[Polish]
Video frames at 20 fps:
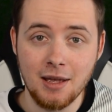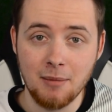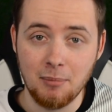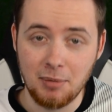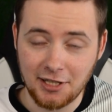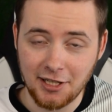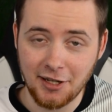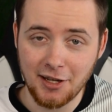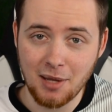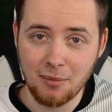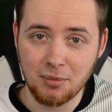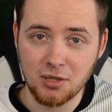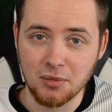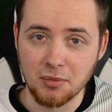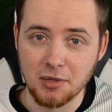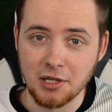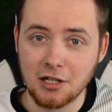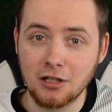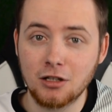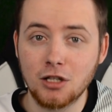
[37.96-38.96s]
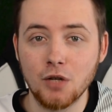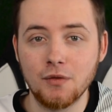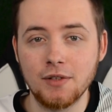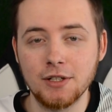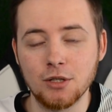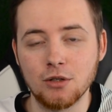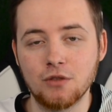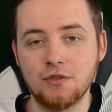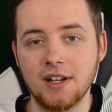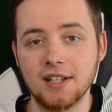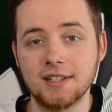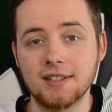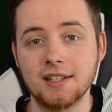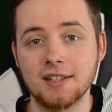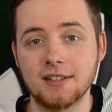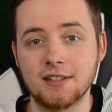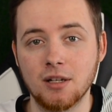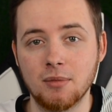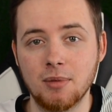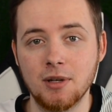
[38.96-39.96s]
Pytanie brzmi, kto według Was
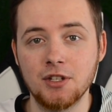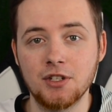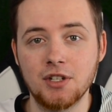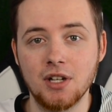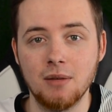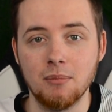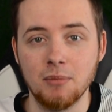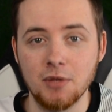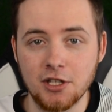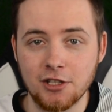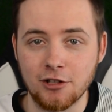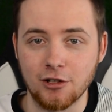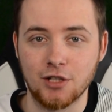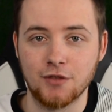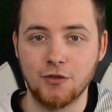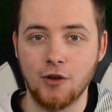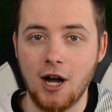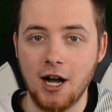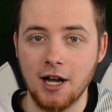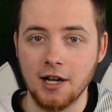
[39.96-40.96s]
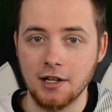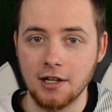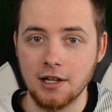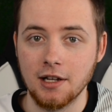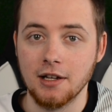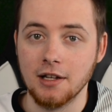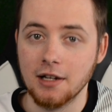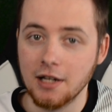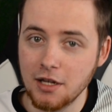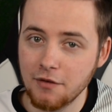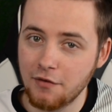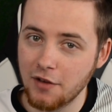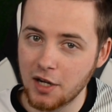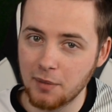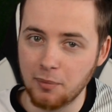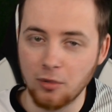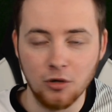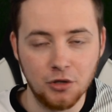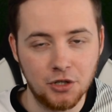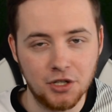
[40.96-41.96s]
zdobędzie Mistrzostwo Anglii?
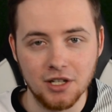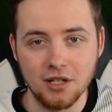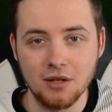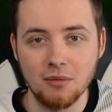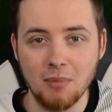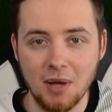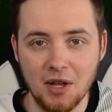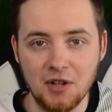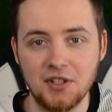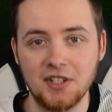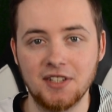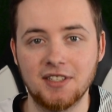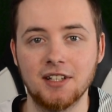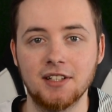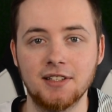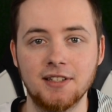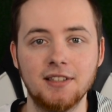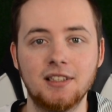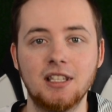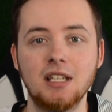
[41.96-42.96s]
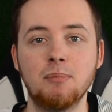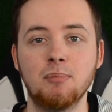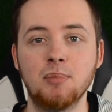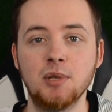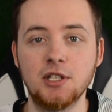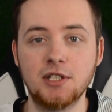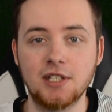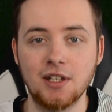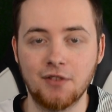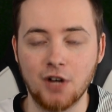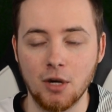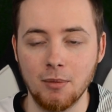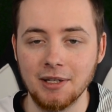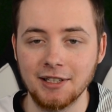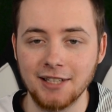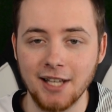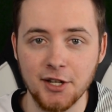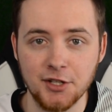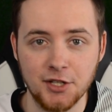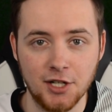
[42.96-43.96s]
Liverpool czy Manchester City? Piszcie w
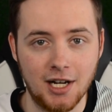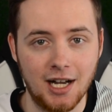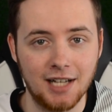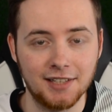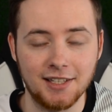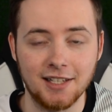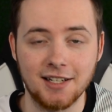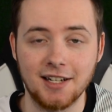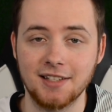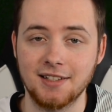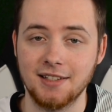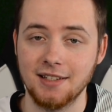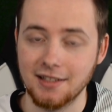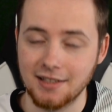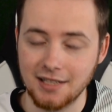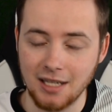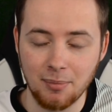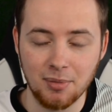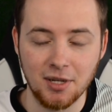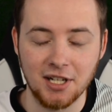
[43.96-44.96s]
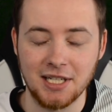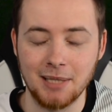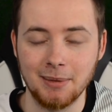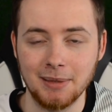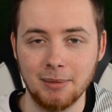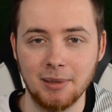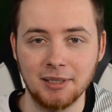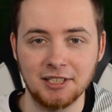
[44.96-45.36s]
komentarzach, a teraz zapraszam na